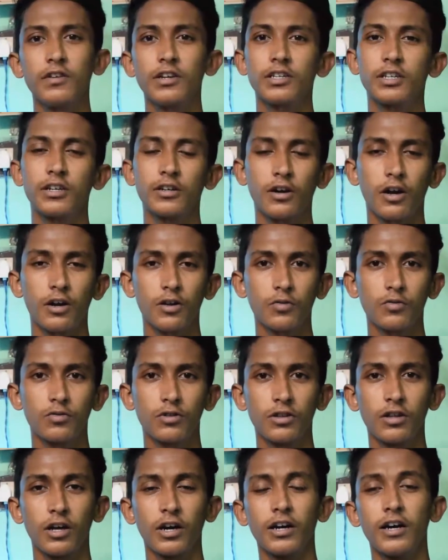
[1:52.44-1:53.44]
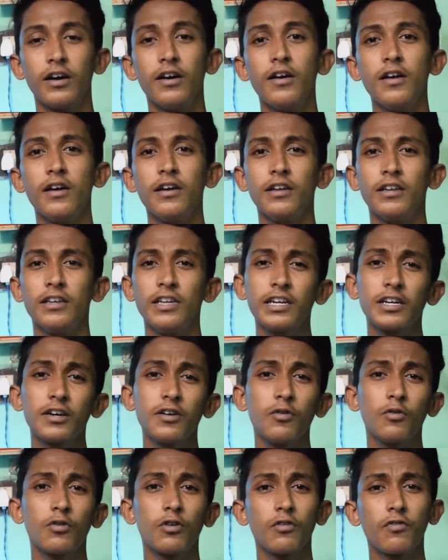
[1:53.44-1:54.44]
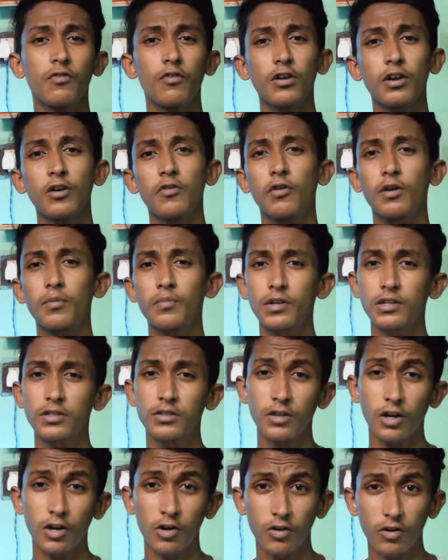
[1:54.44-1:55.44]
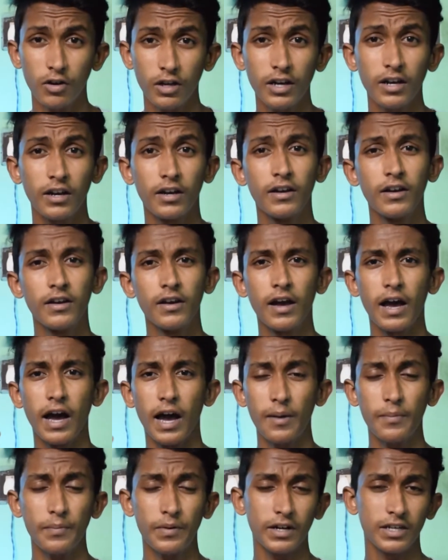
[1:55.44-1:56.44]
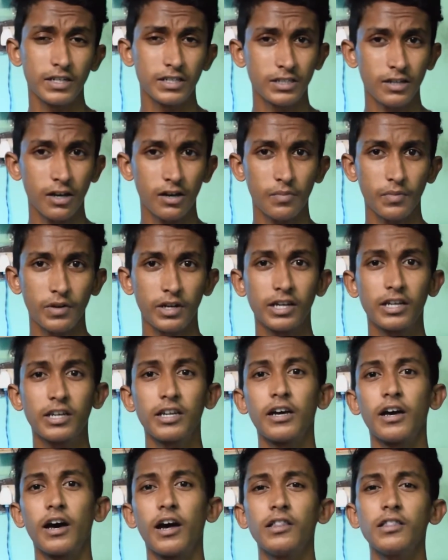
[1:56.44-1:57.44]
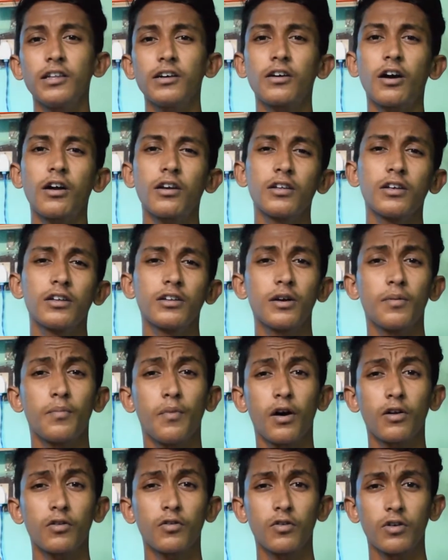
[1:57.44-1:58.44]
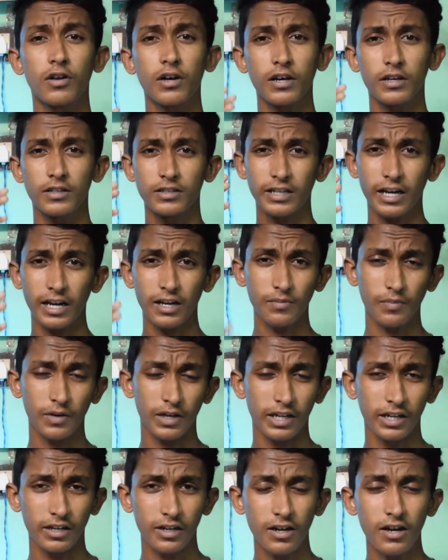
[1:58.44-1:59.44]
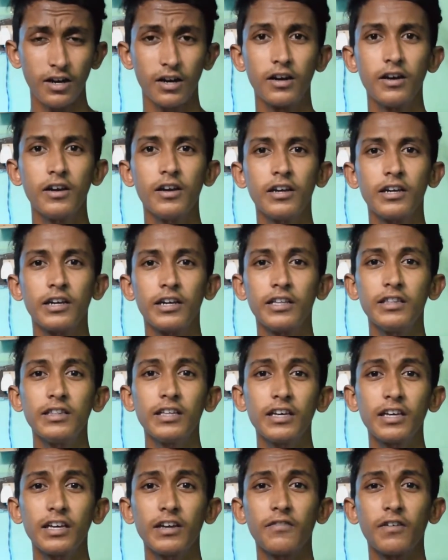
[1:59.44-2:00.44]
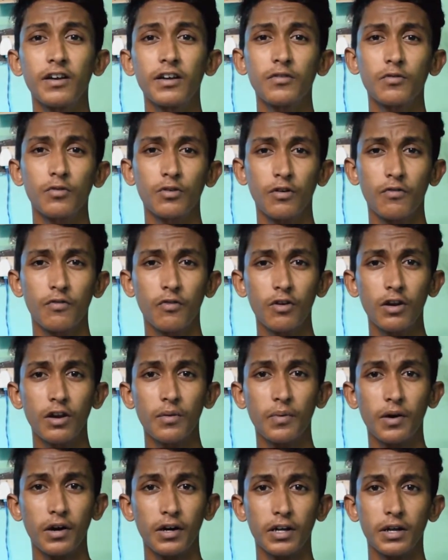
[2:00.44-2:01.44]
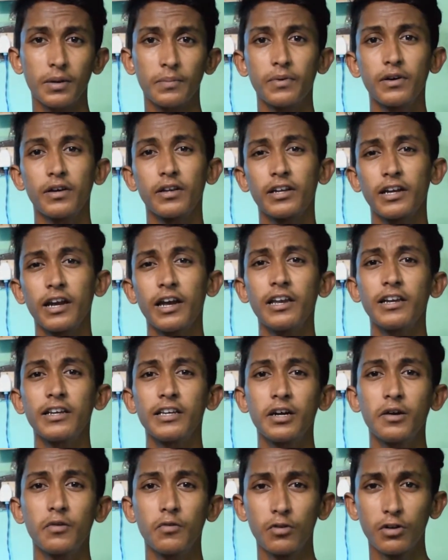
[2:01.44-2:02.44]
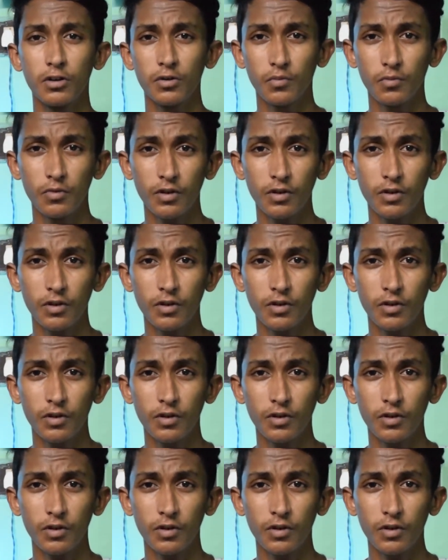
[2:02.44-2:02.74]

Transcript: இன்விடேஷன் கார்டும் கொடுத்துருந்தாங்க நீங்கள் உங்கள் ஃபோனில் ஒன் ப்ளஸ் நாடோட ஆப்பை இன்ஸ்டால் பண்ணிக்கிட்டு அந்த கார்டில் இருக்க பார்கோடை ஸ்கேன் பண்ணிங்கன்னா இந்த ஈவெண்ட் உங்கள் ஃபோனில் பார்க்குறப்ப ரியாலிட்டியாக உங்களுக்கு